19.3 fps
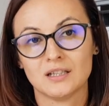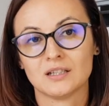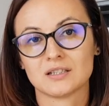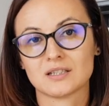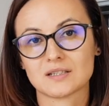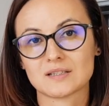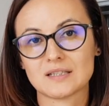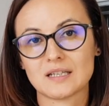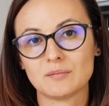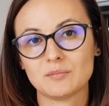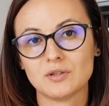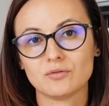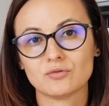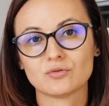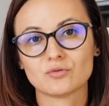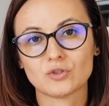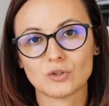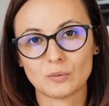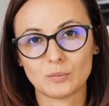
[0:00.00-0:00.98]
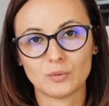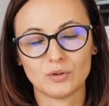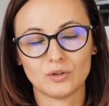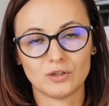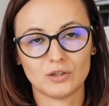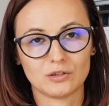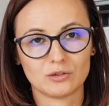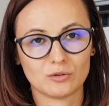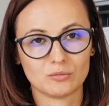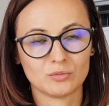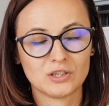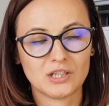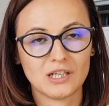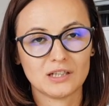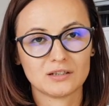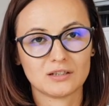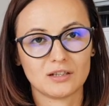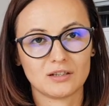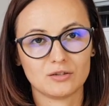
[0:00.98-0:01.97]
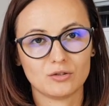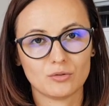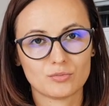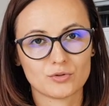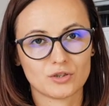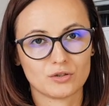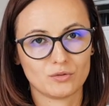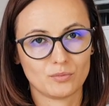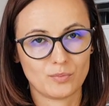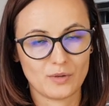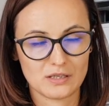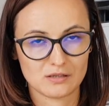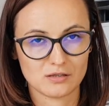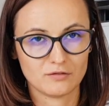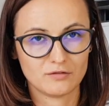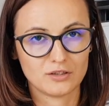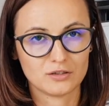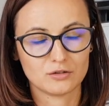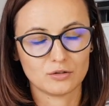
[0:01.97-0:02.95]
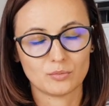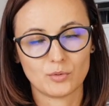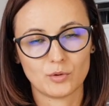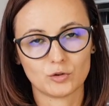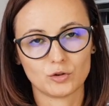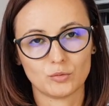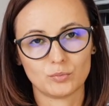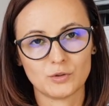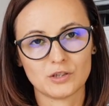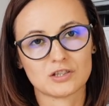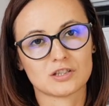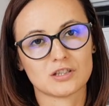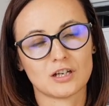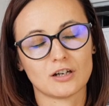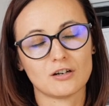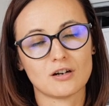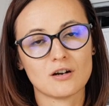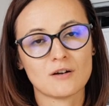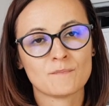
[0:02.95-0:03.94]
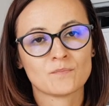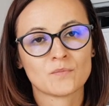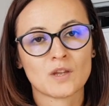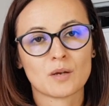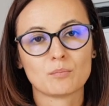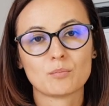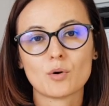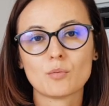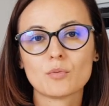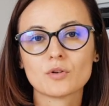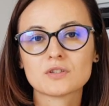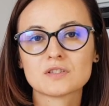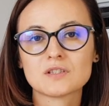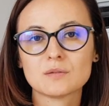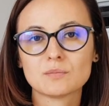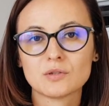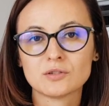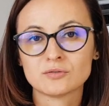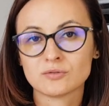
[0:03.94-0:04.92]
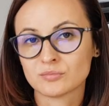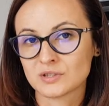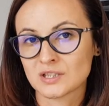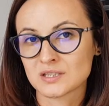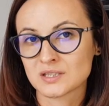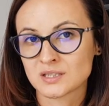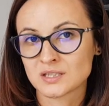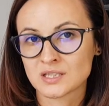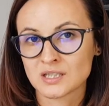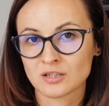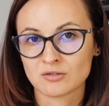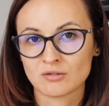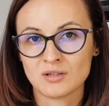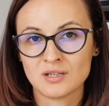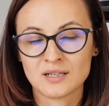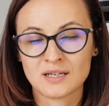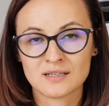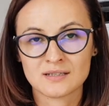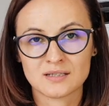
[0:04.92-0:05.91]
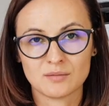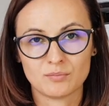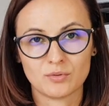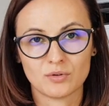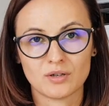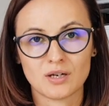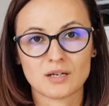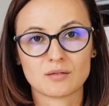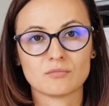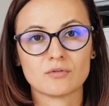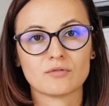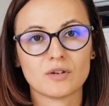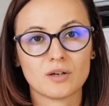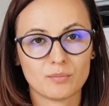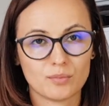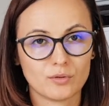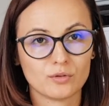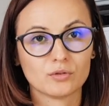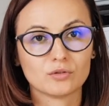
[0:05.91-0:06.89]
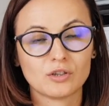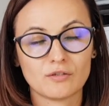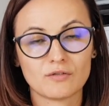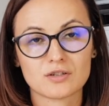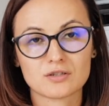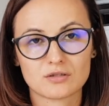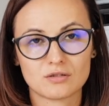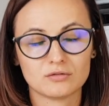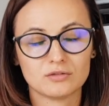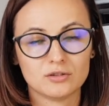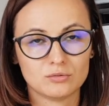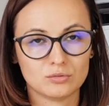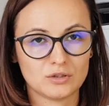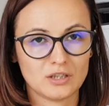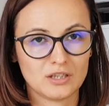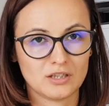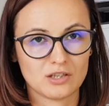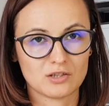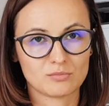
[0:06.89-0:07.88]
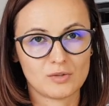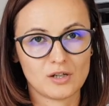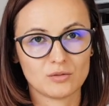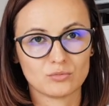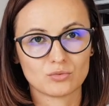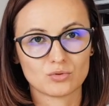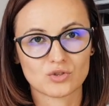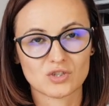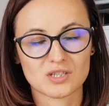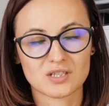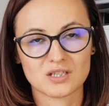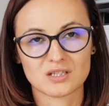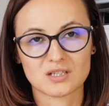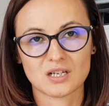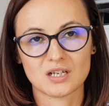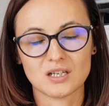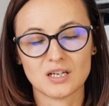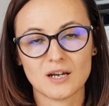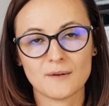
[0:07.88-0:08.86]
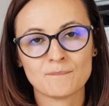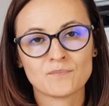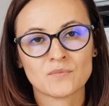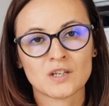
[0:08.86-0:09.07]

Czasami, żeby tą dietę dobrze dopasować do podopiecznego, Pomocne będą testy na nietolerancje pokarmowe, ponieważ one tutaj też mają duże znaczenie.